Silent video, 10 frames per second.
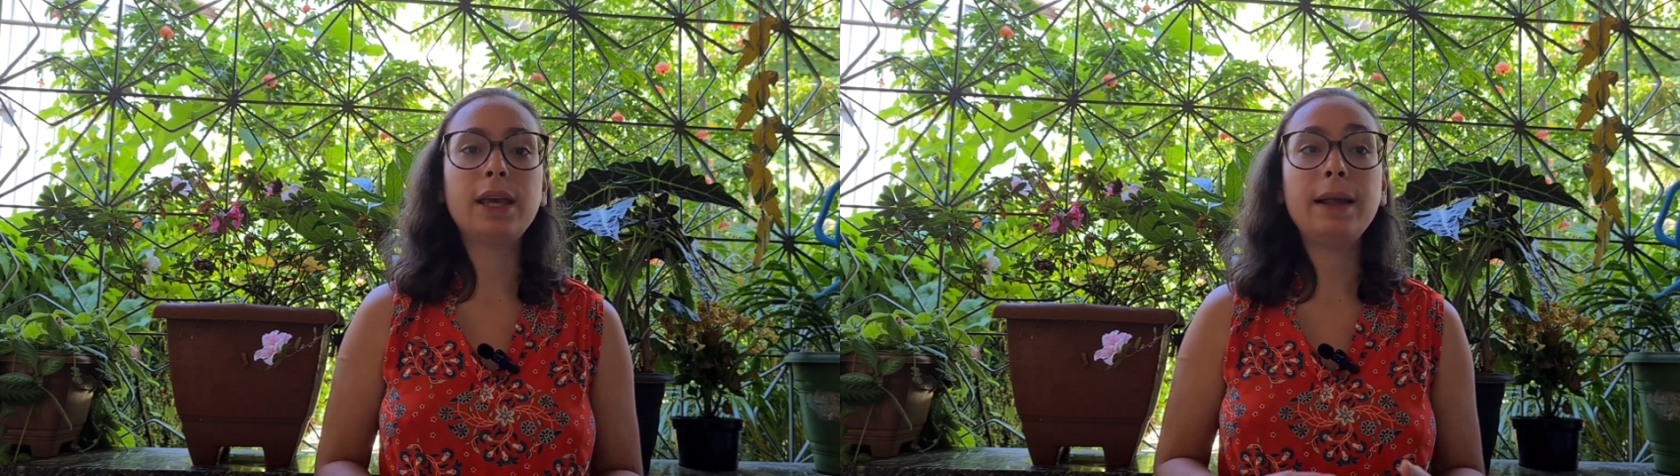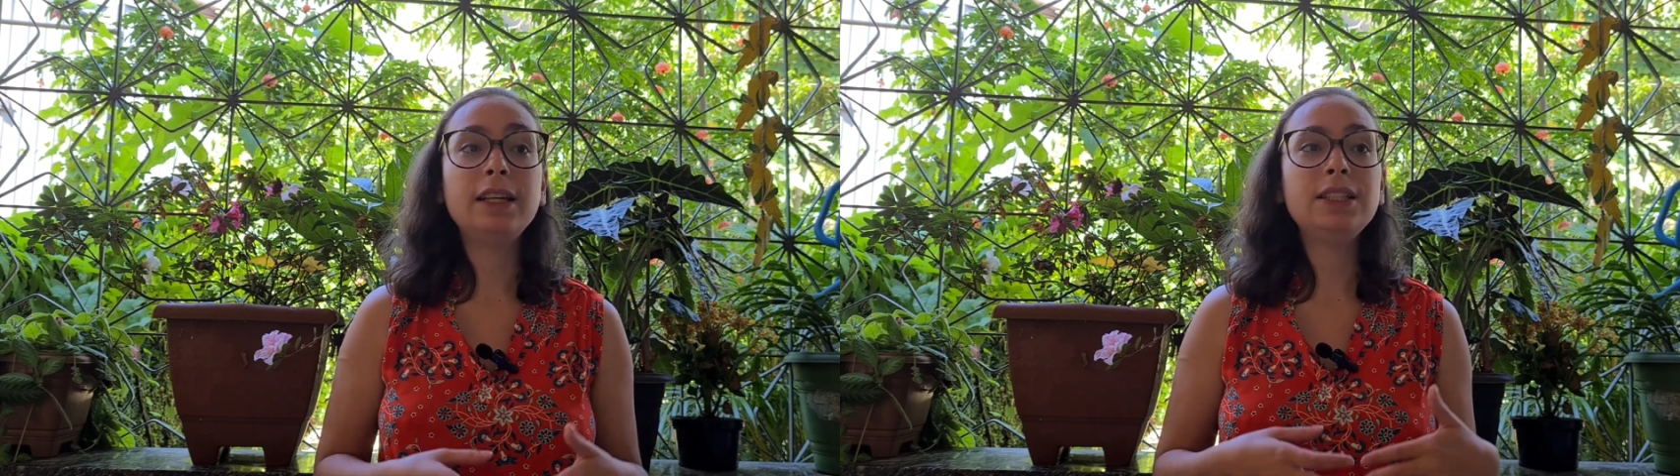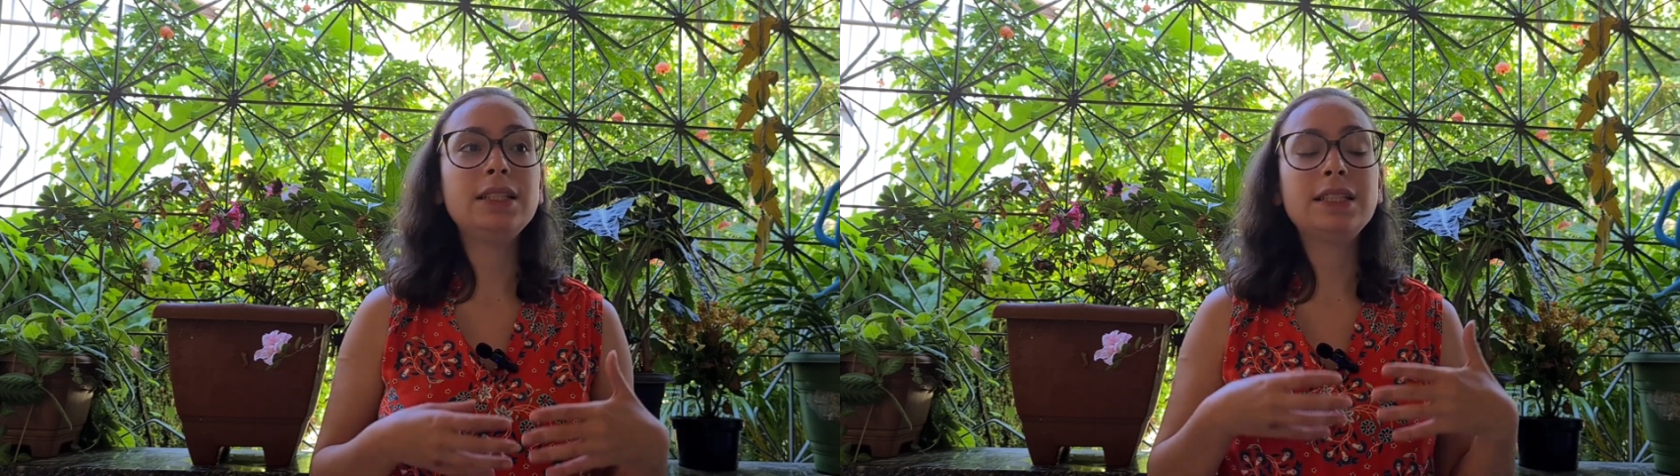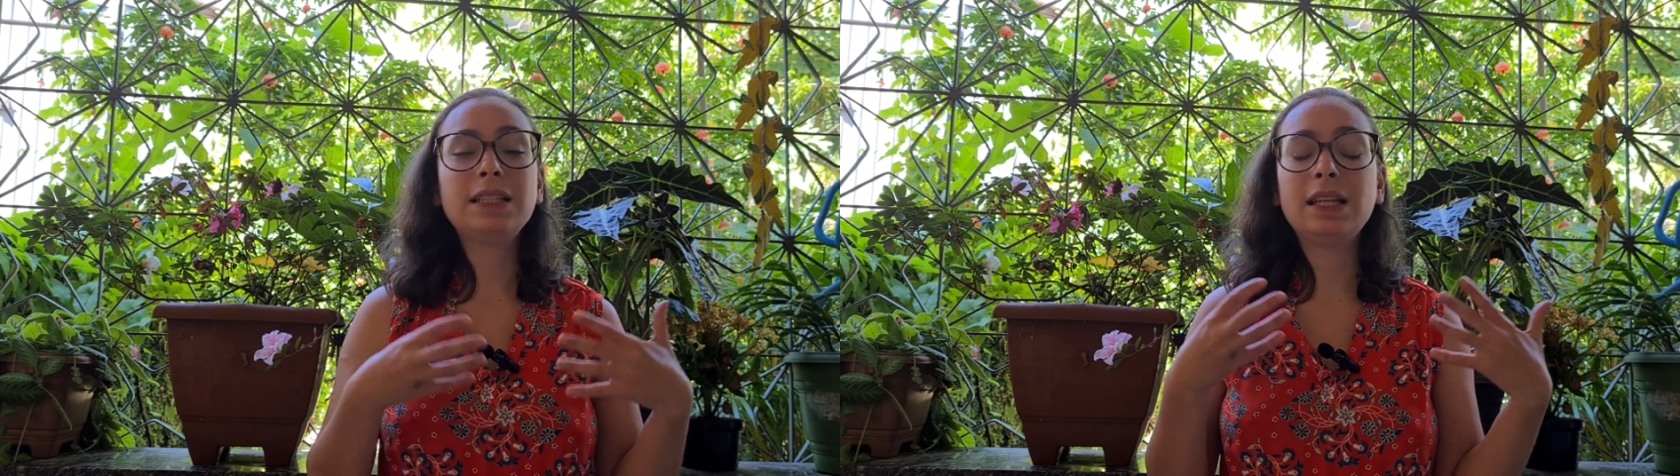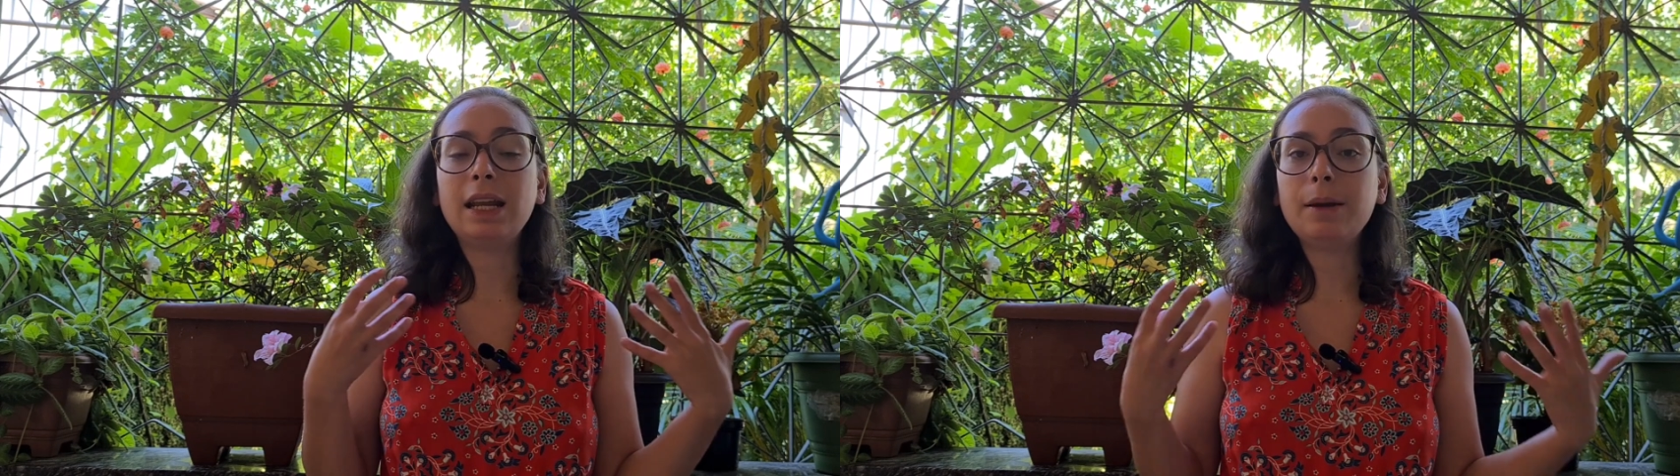que é
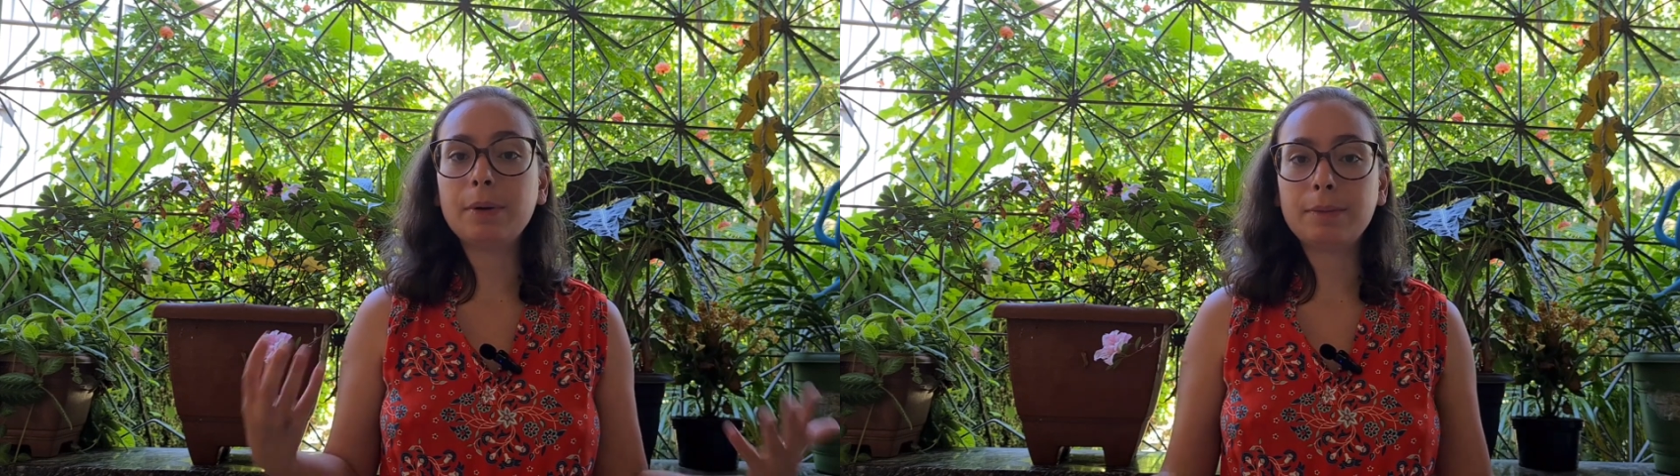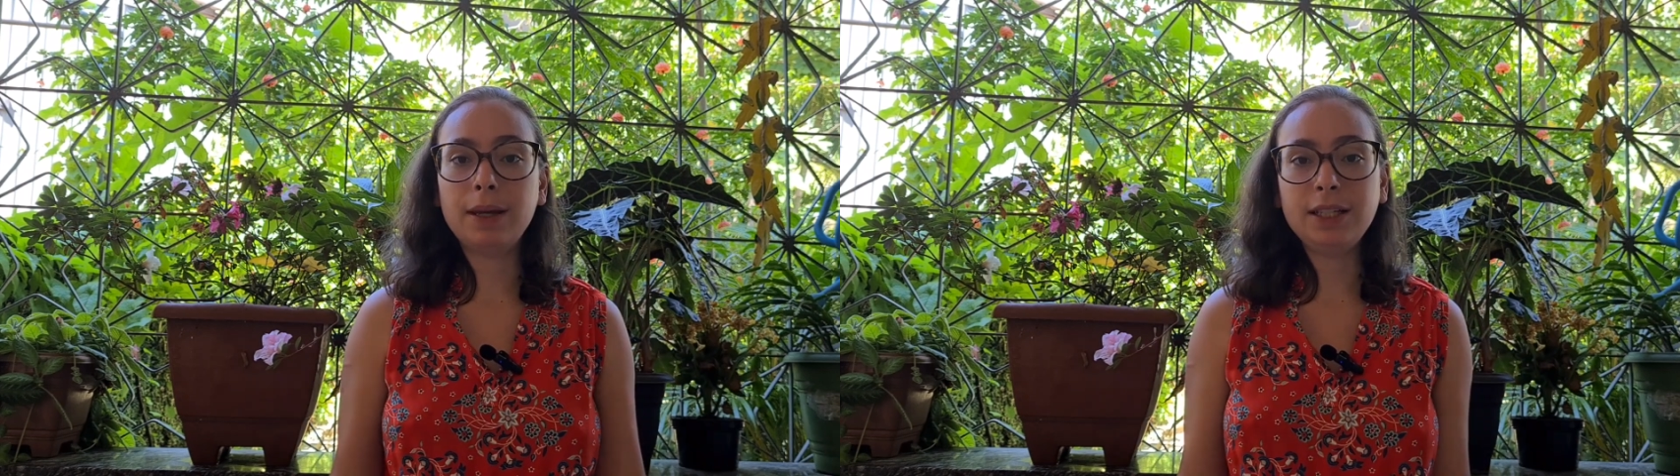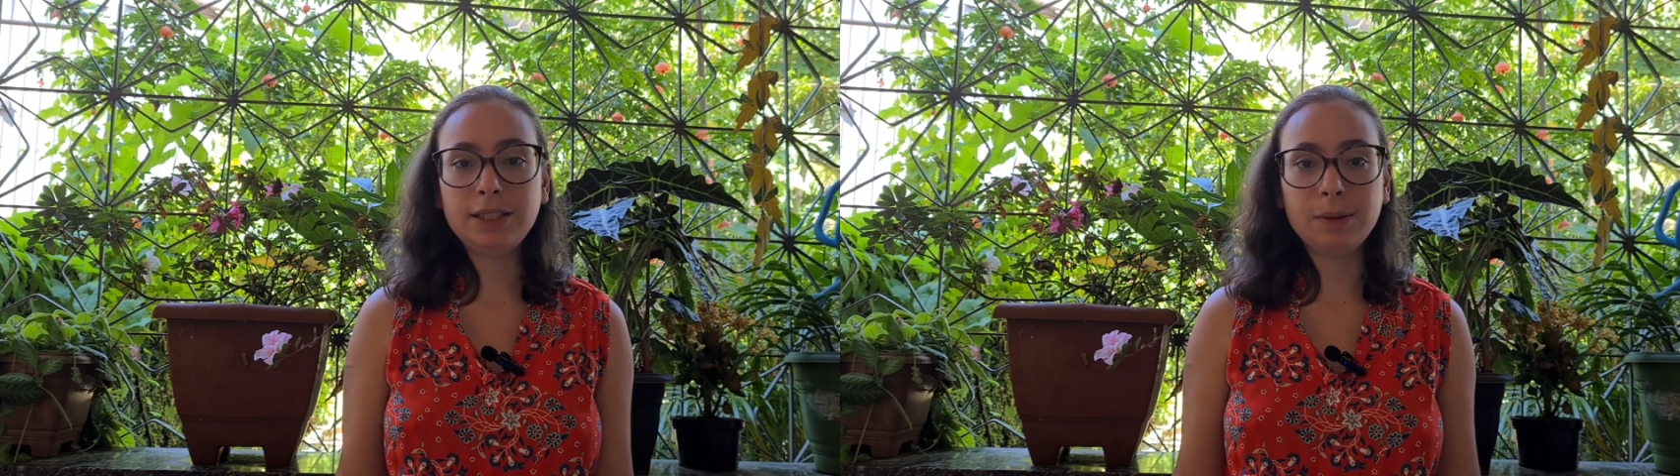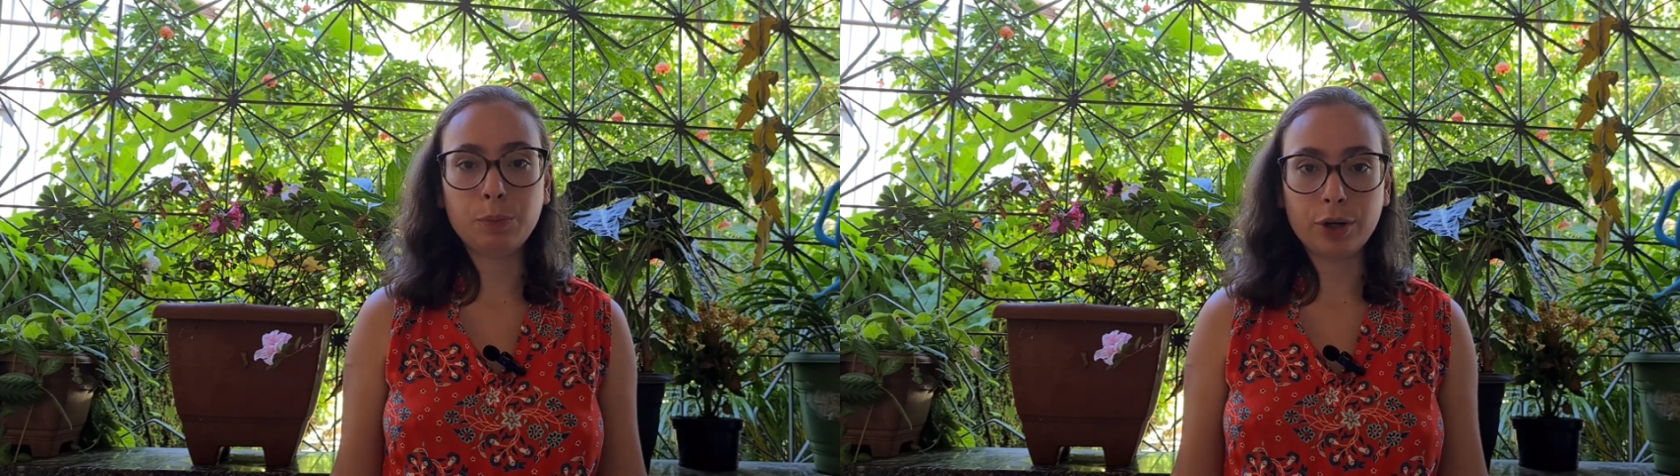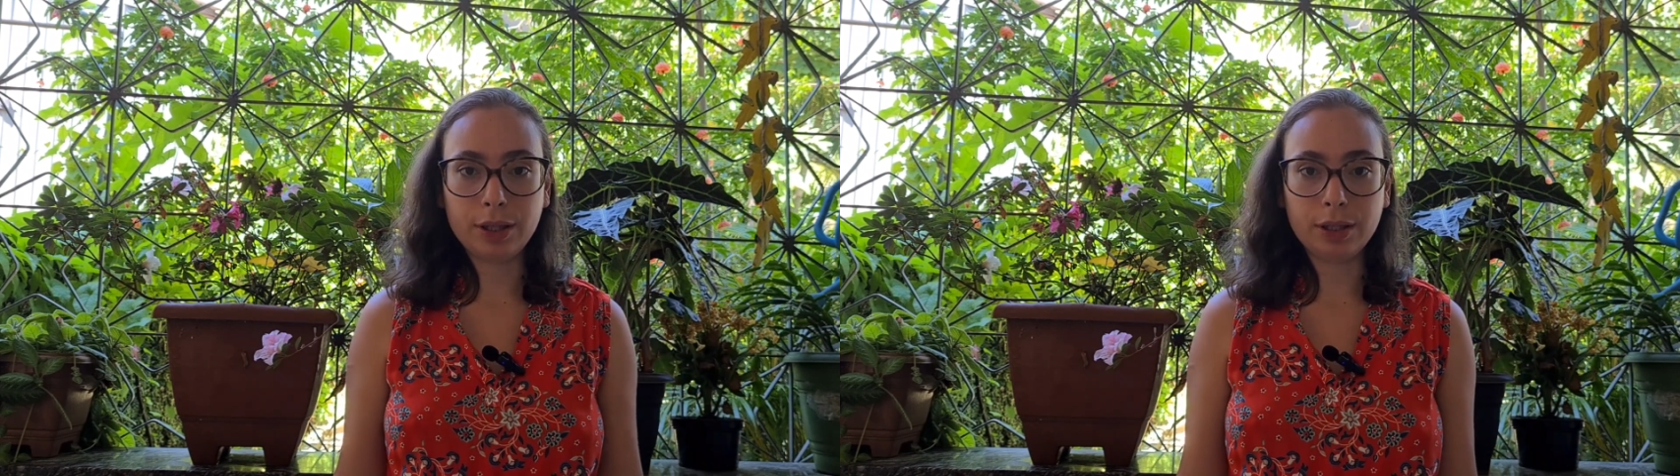extremamente
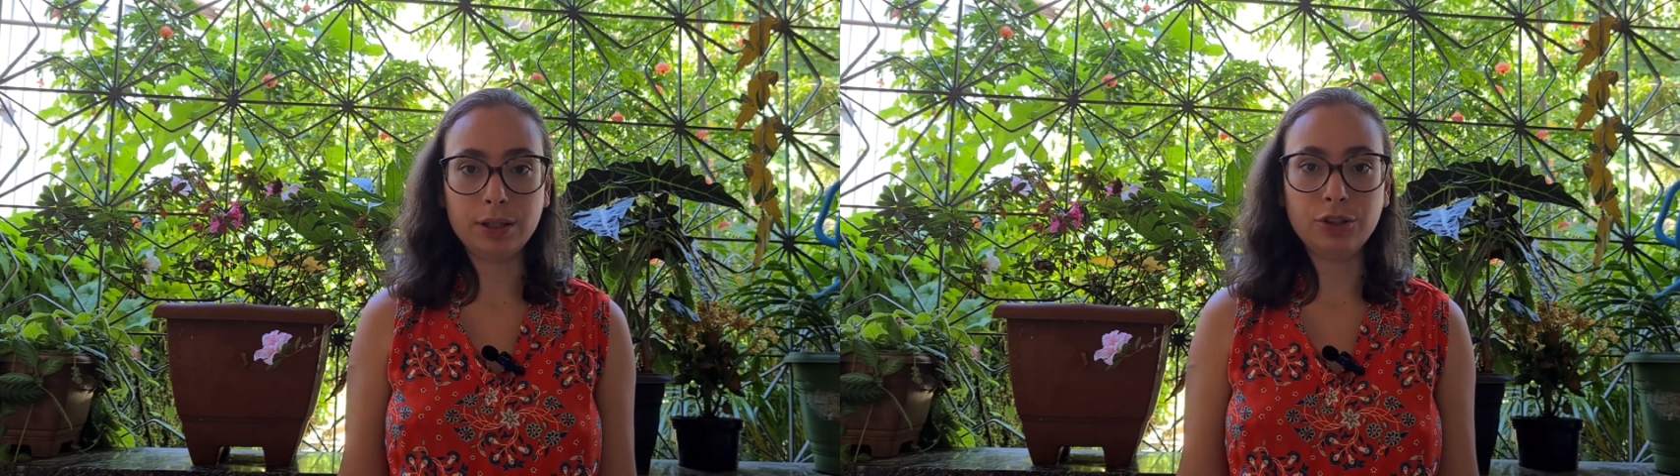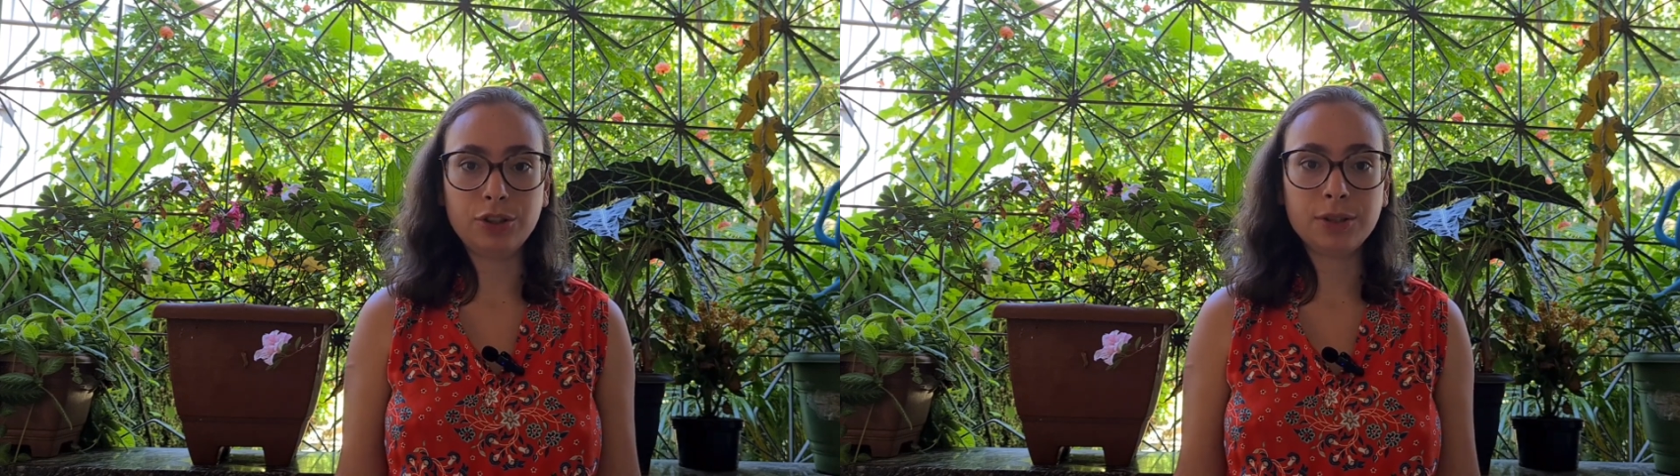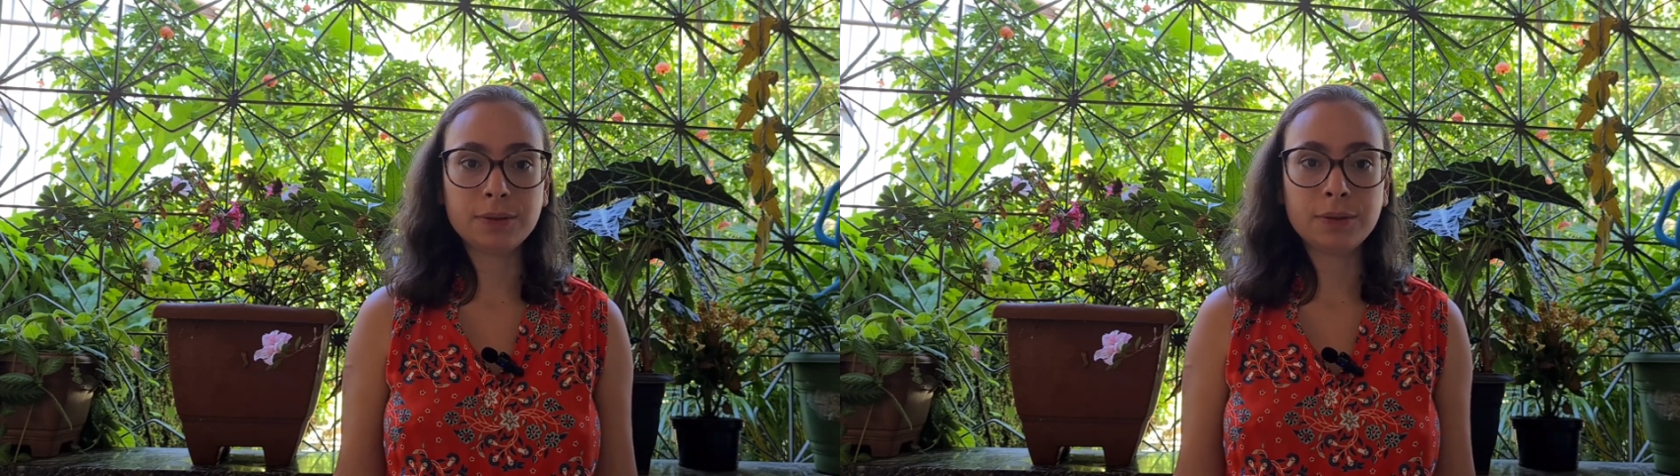importante.